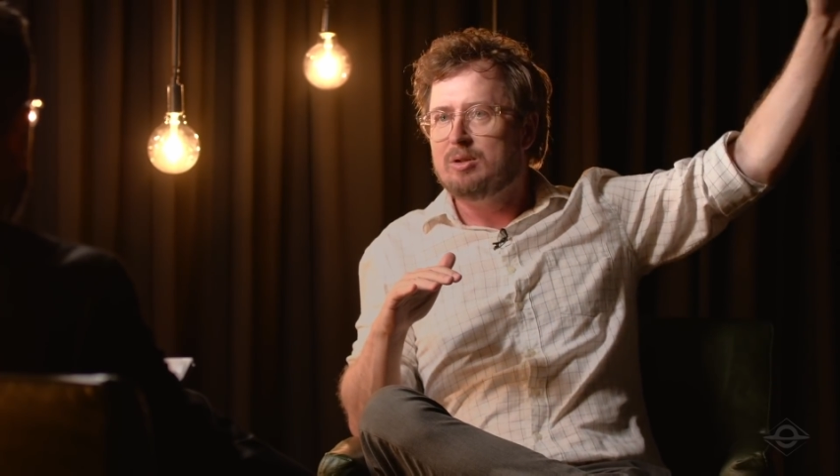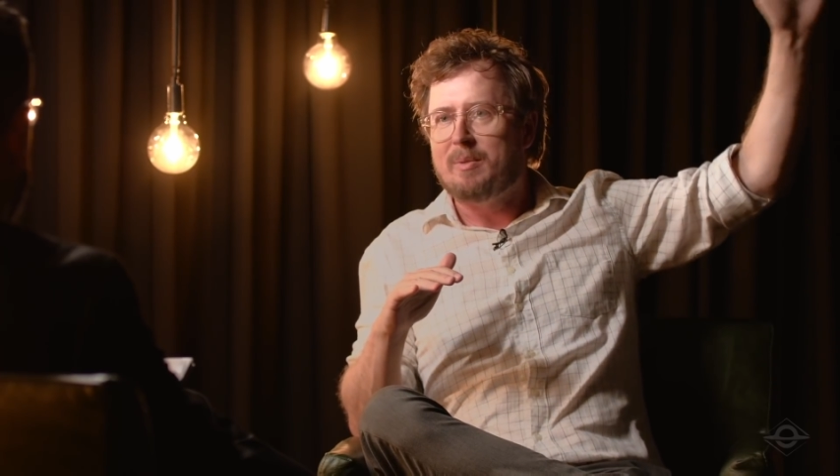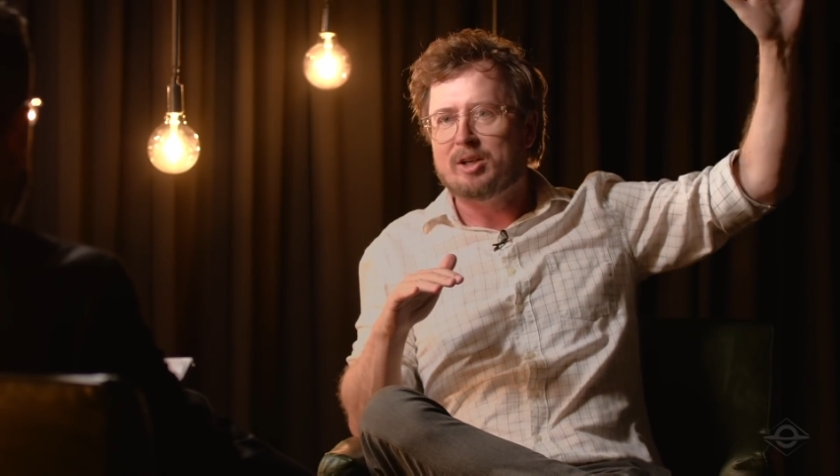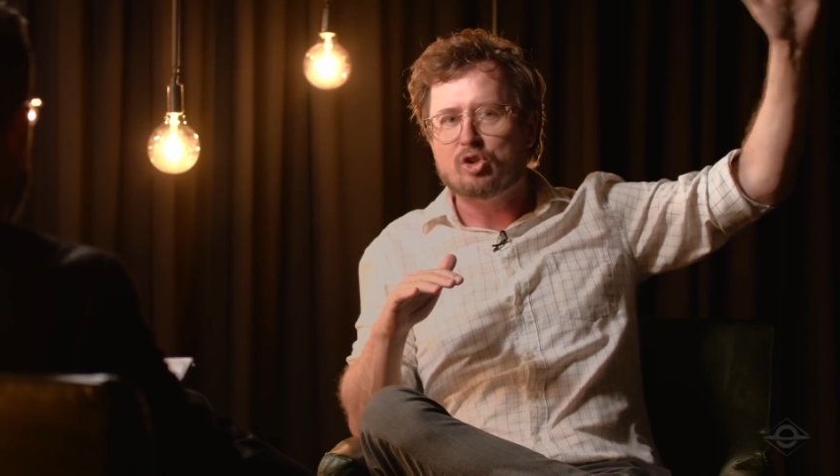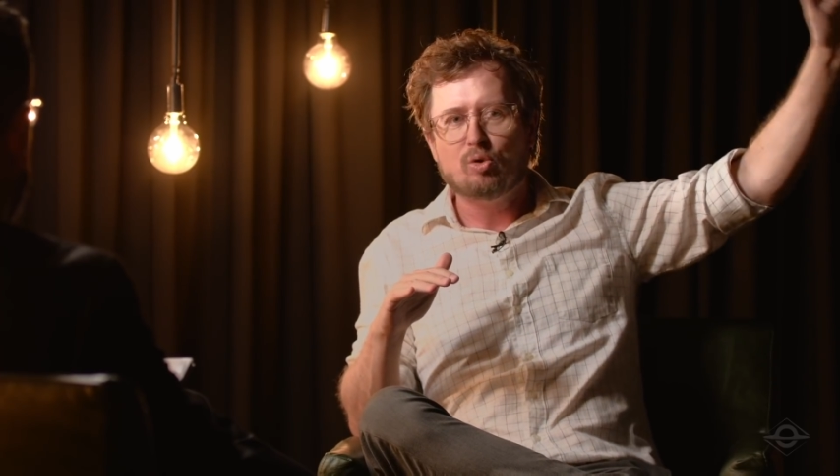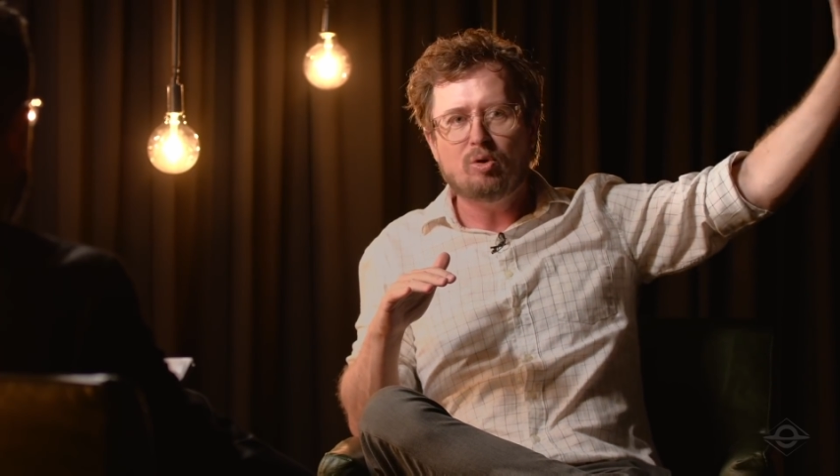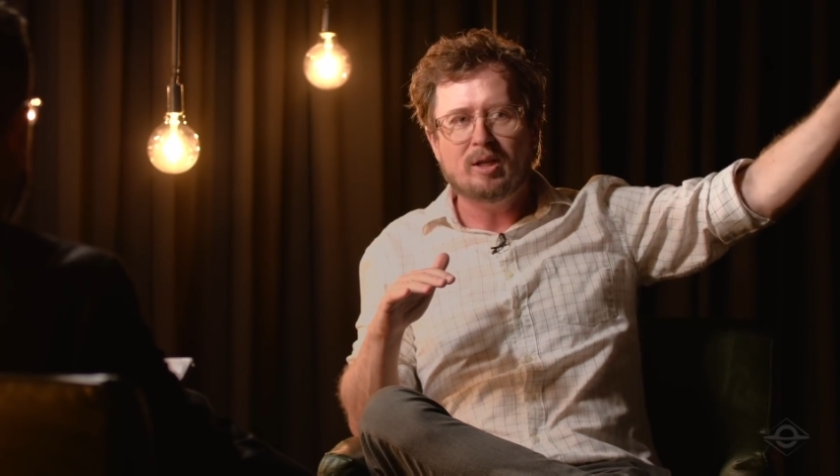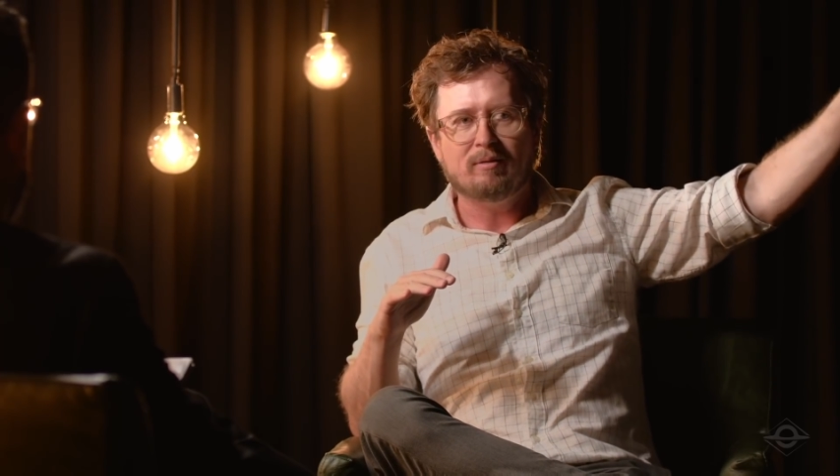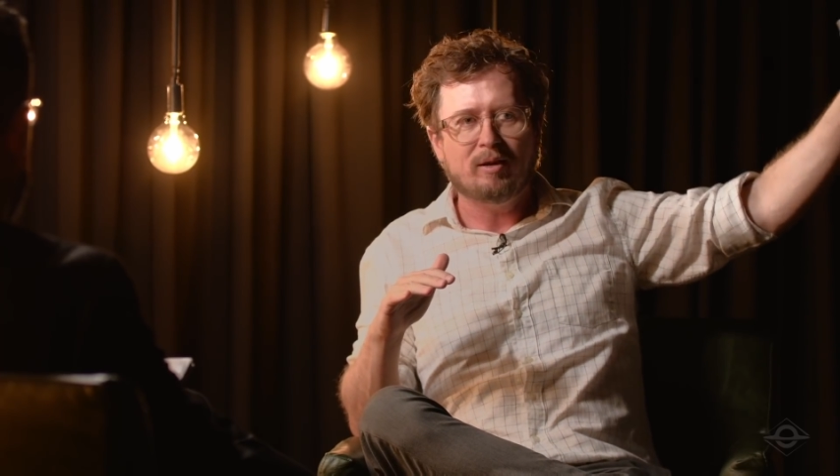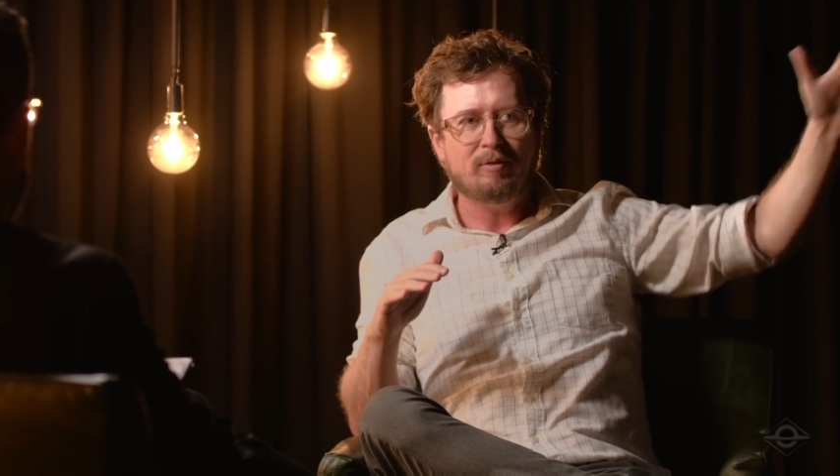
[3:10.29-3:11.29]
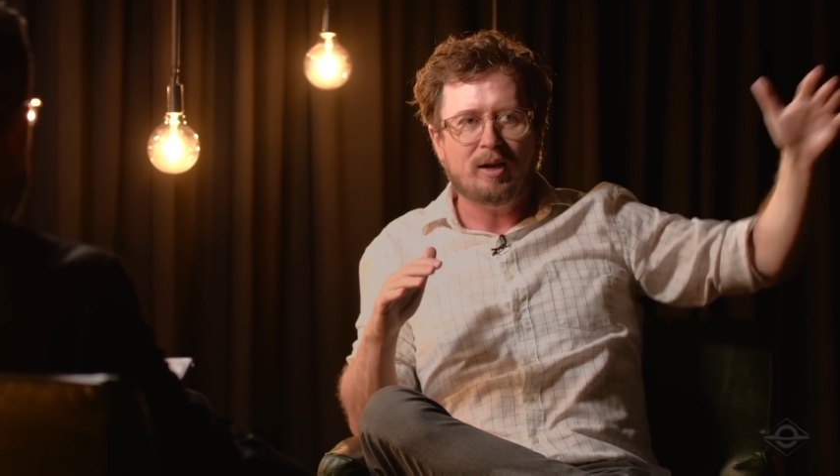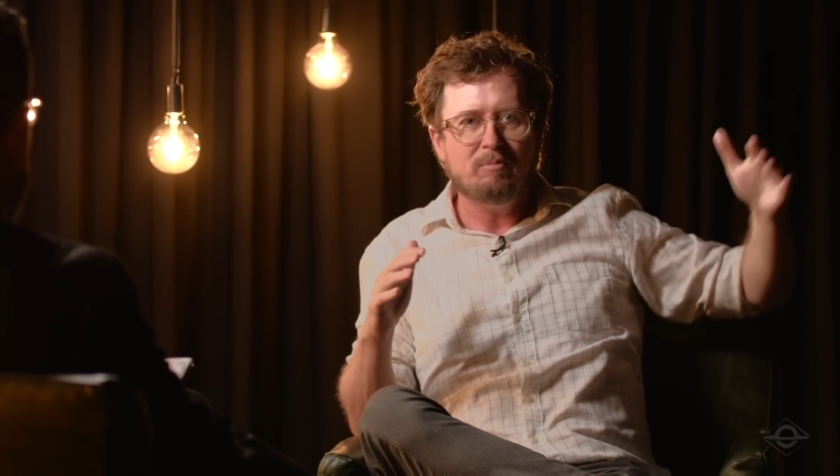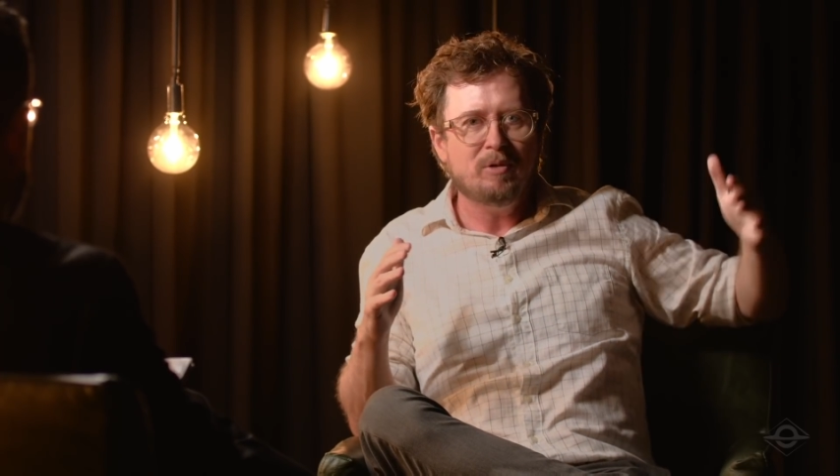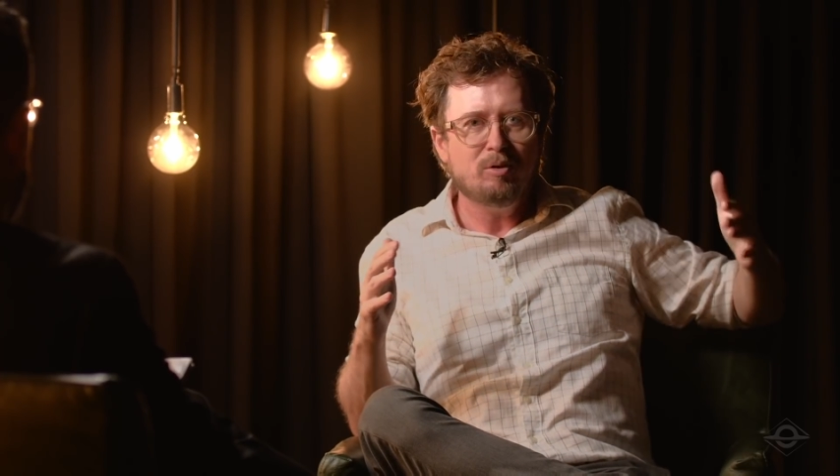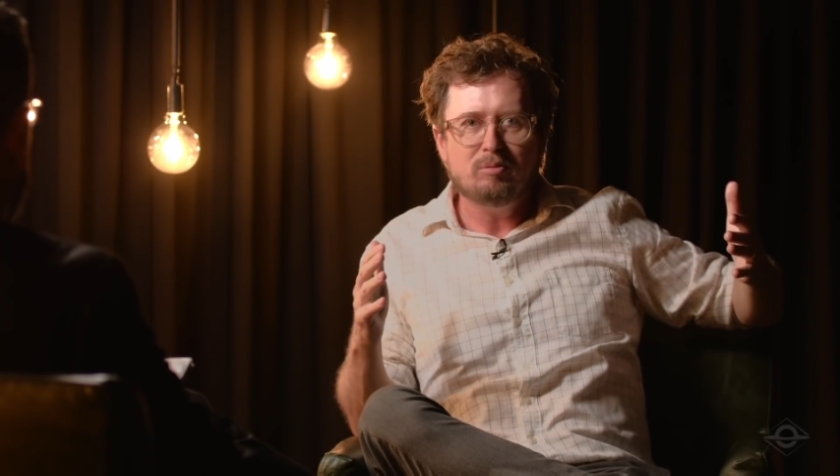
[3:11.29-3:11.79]
da Amazônia, vai falar:
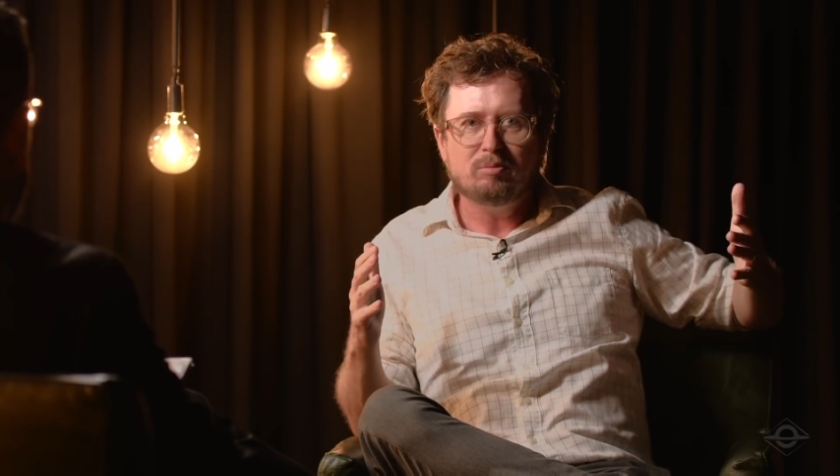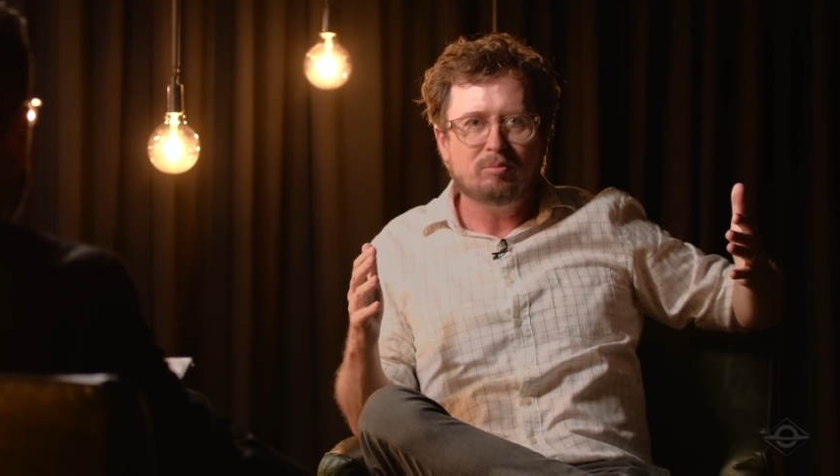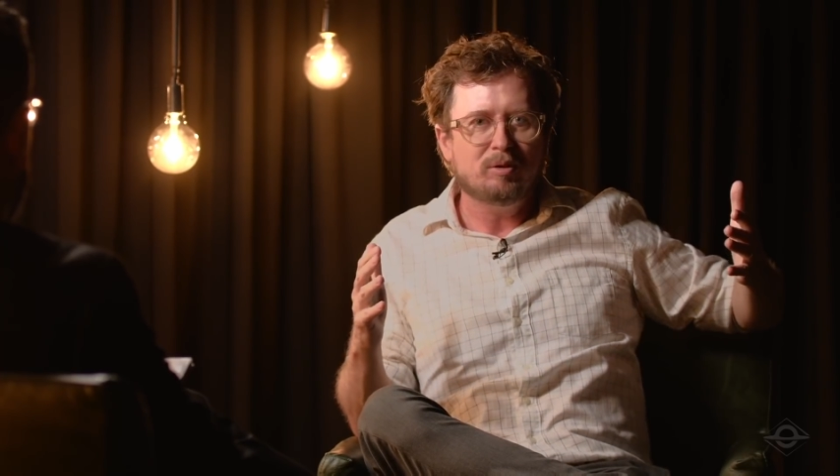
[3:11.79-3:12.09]
meu,